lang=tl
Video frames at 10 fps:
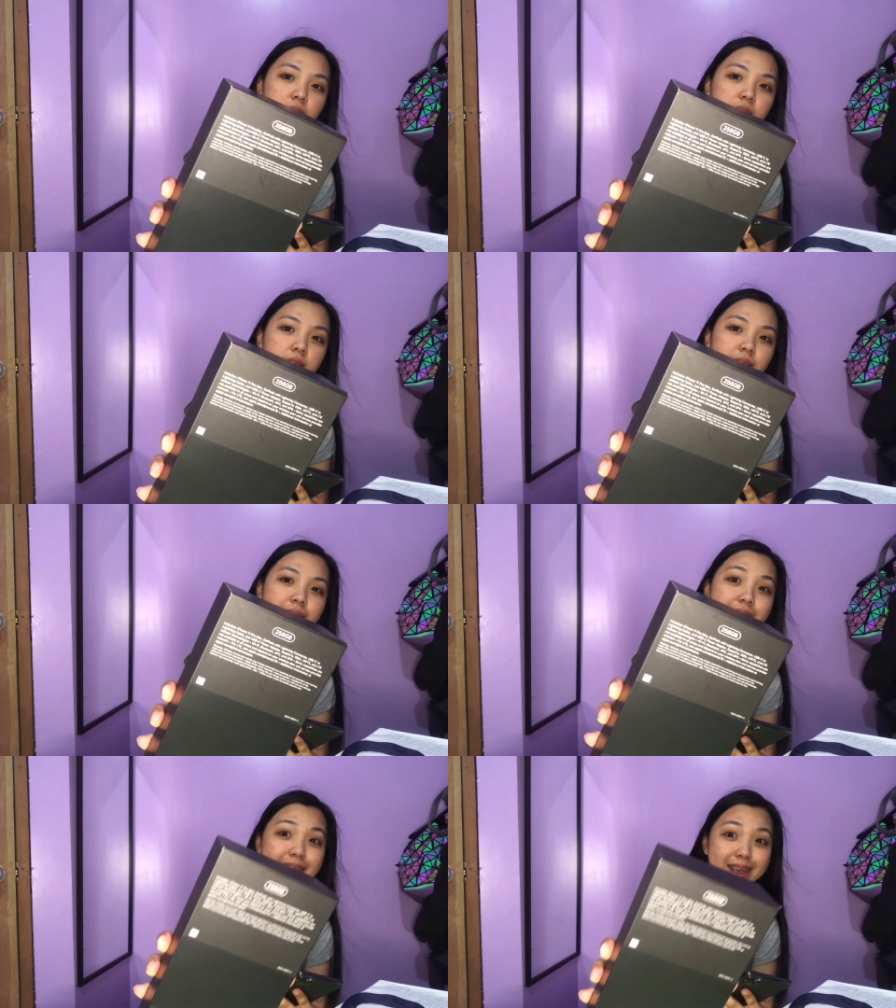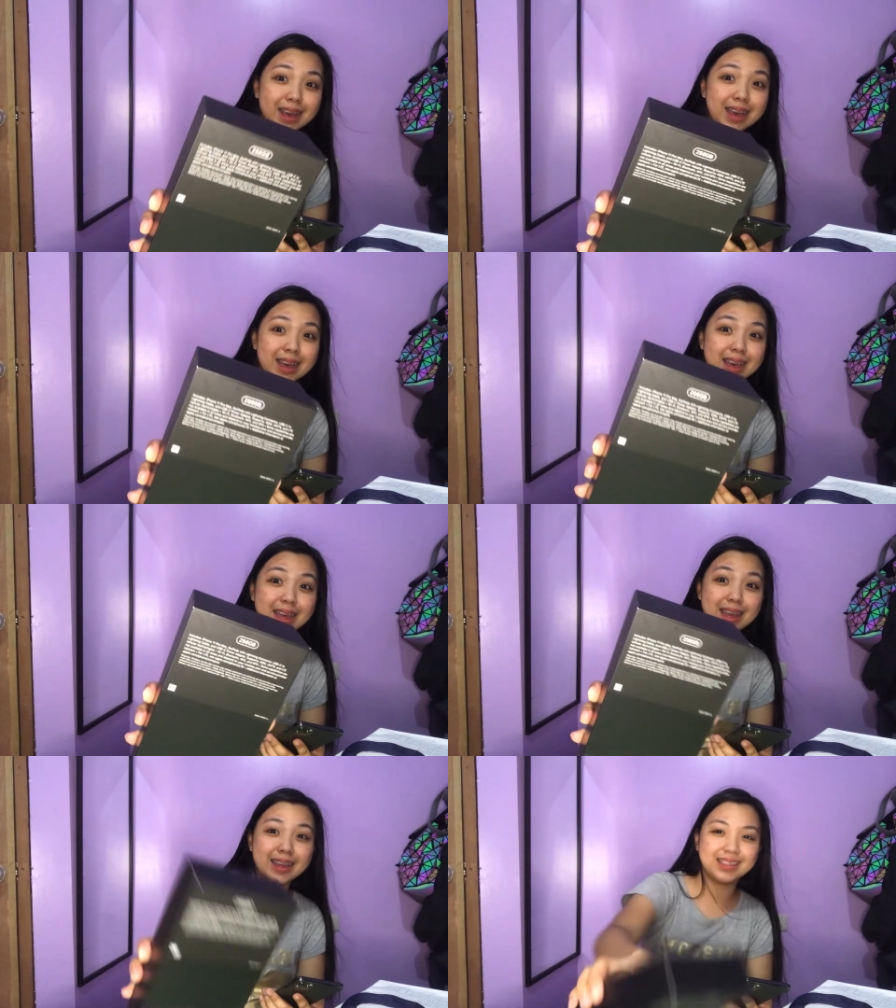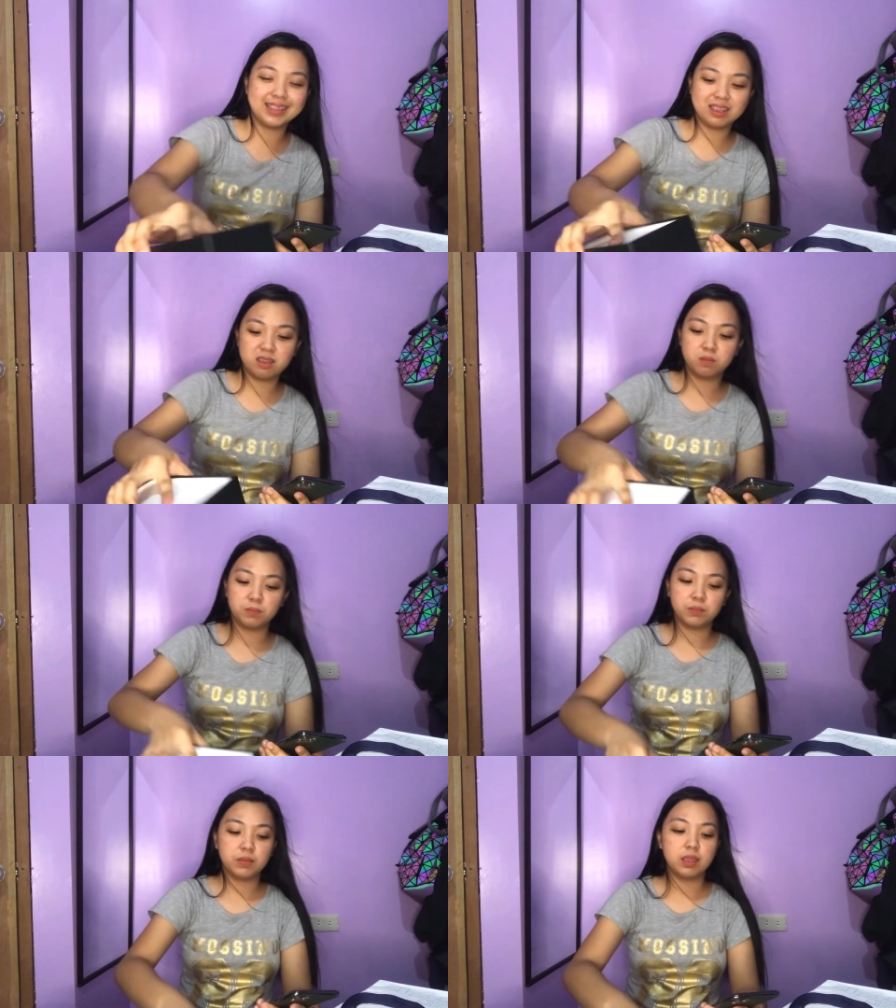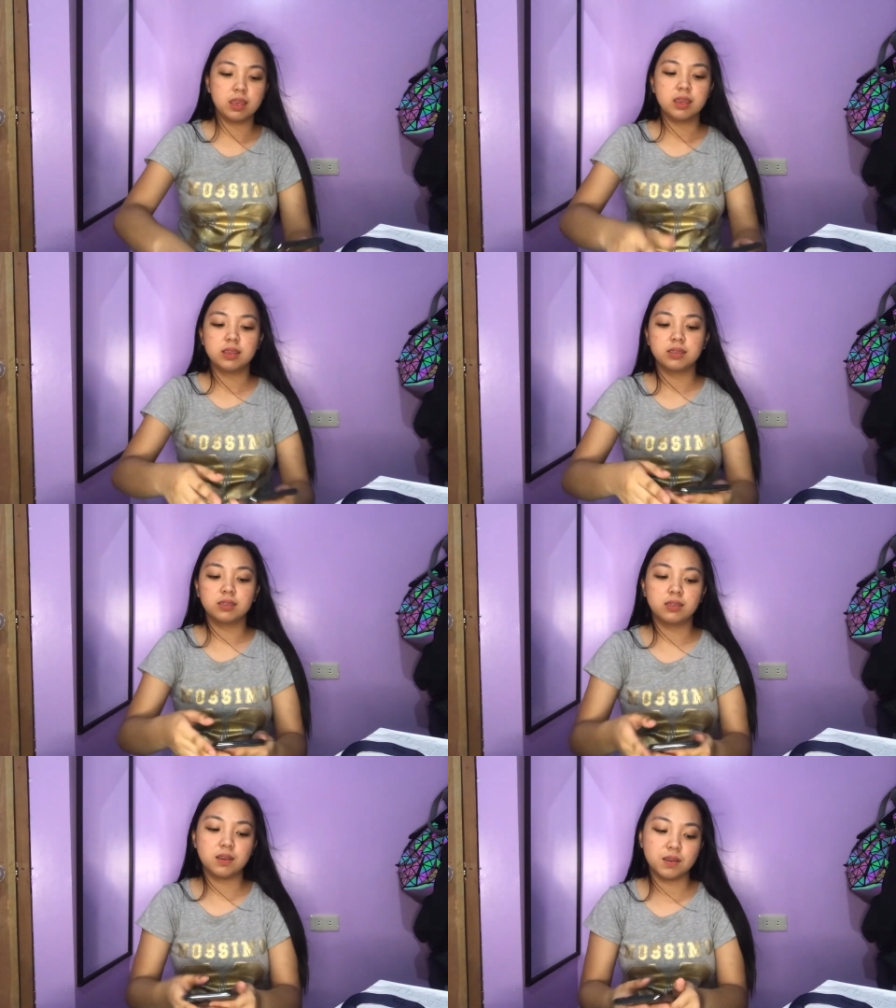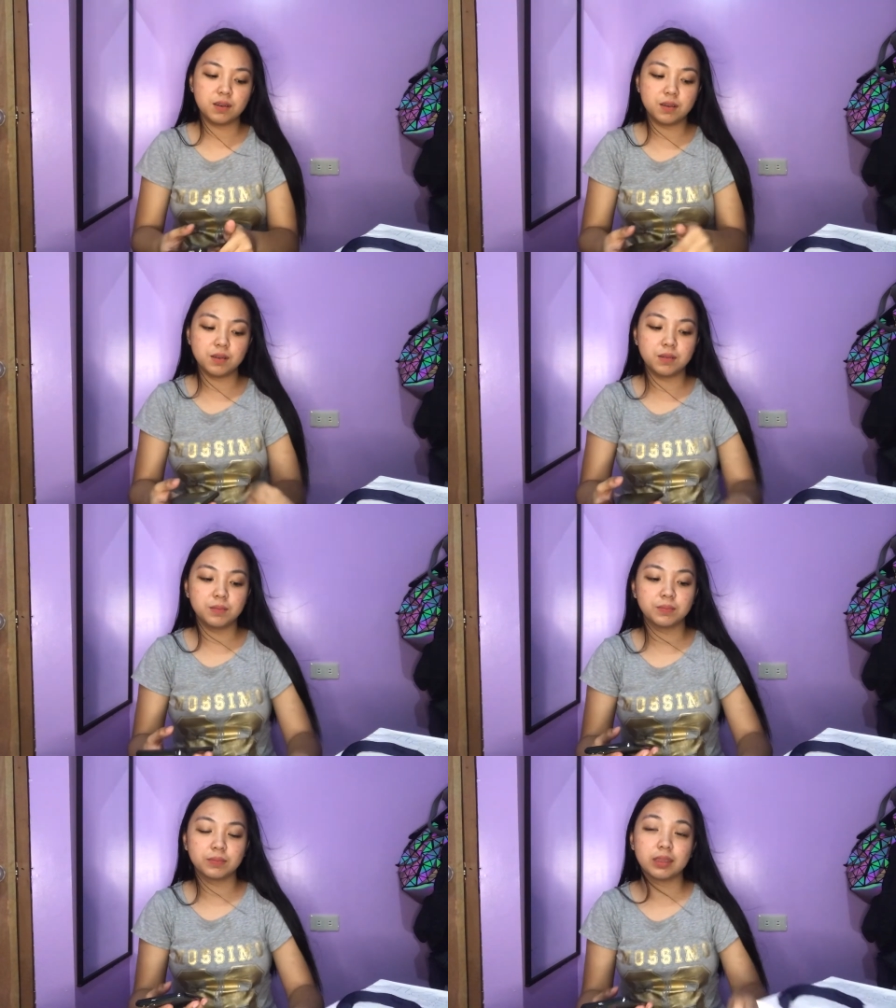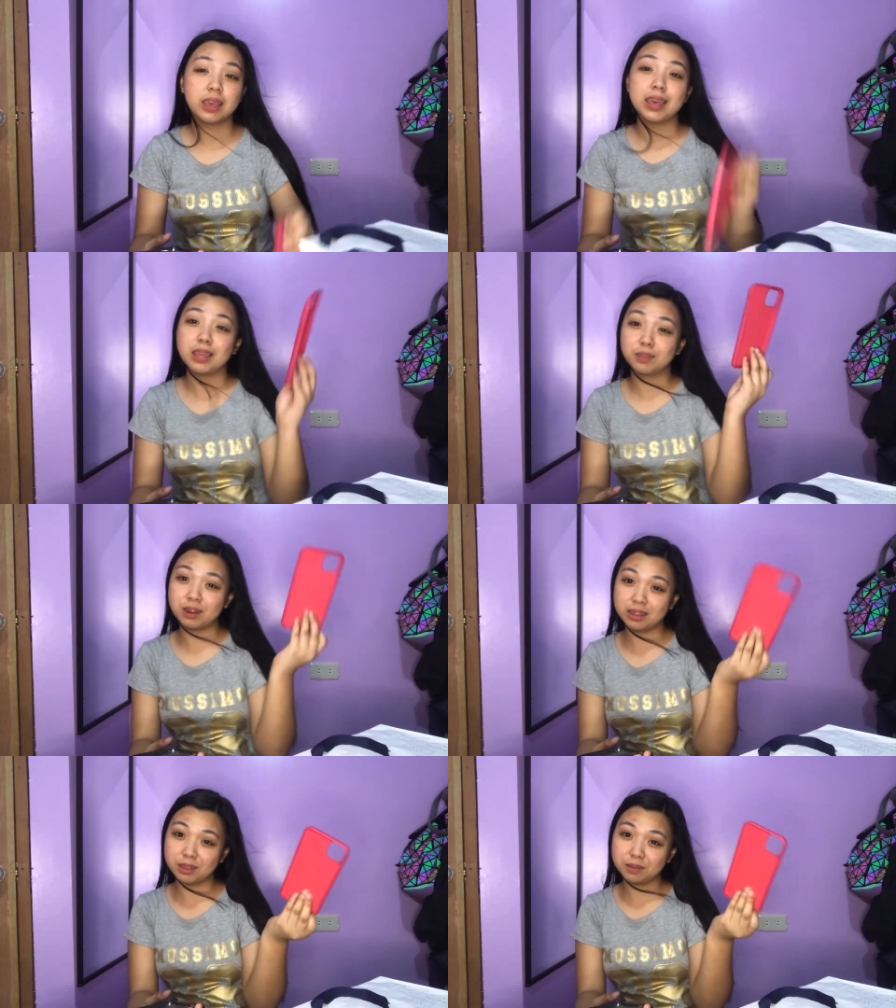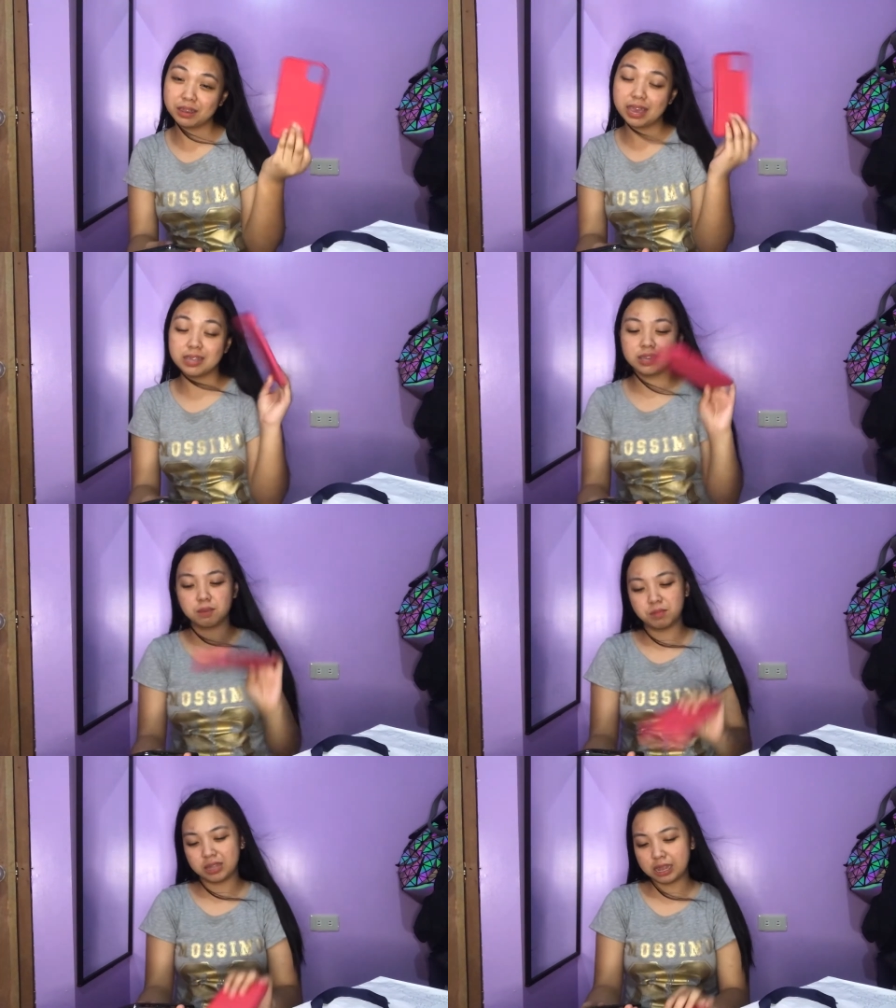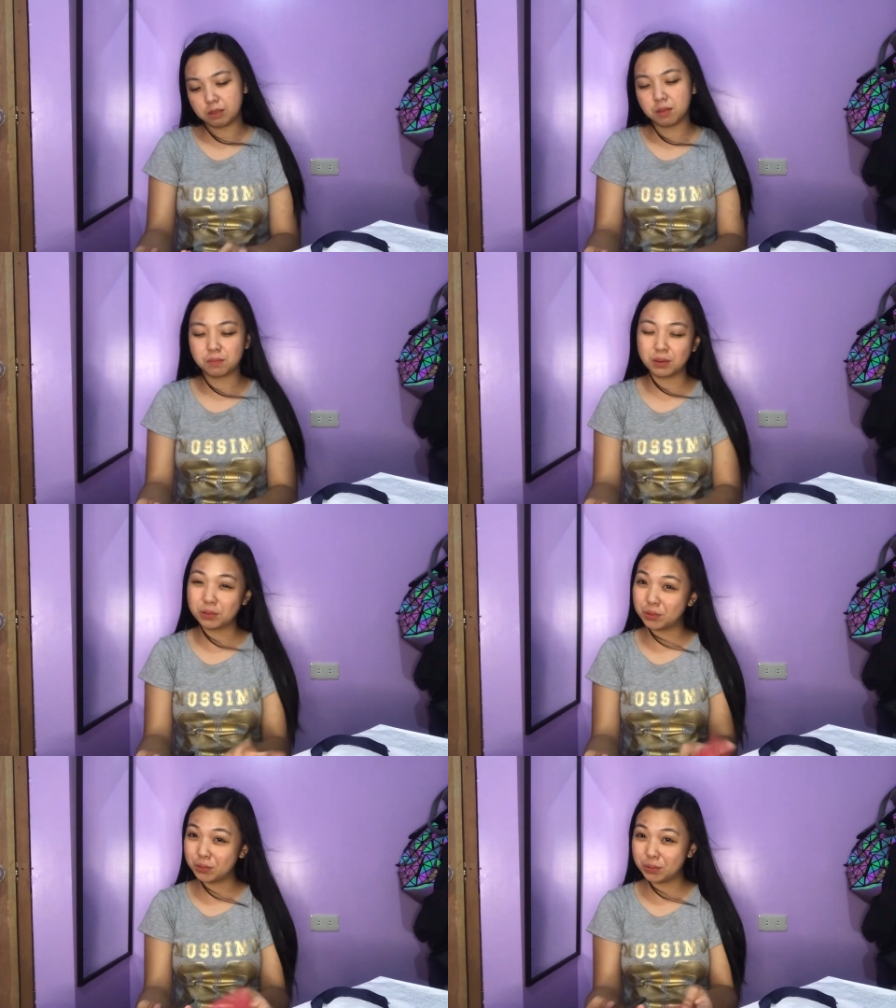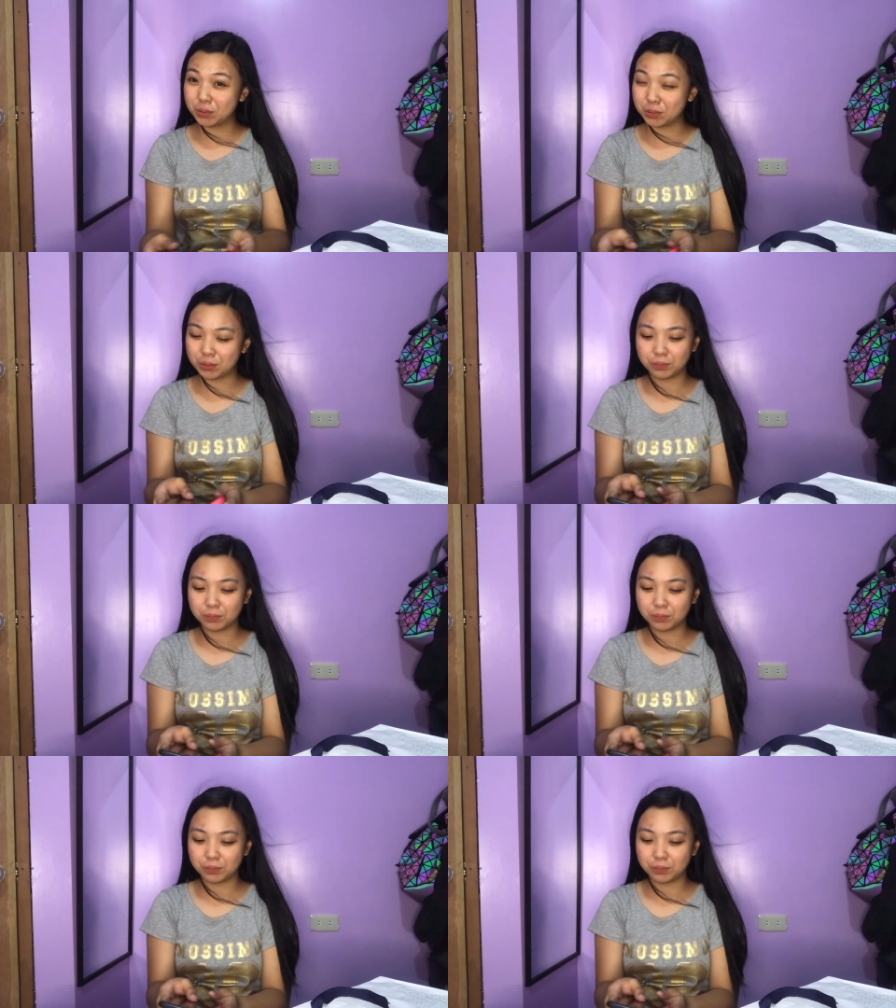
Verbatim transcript: Ayan! So, ito na din yung case. Ikabit natin baka mahulog ko.